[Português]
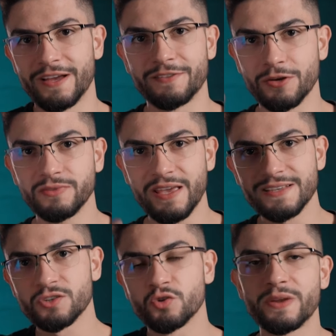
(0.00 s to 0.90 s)
Então tem
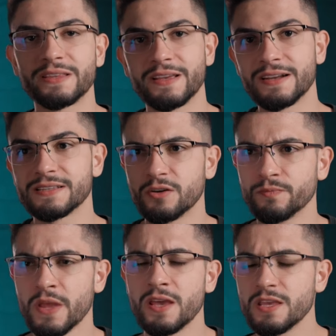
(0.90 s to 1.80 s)
essa super integração
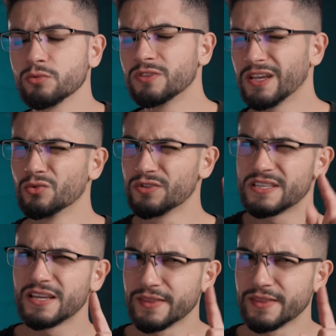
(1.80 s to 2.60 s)
e eu deduzi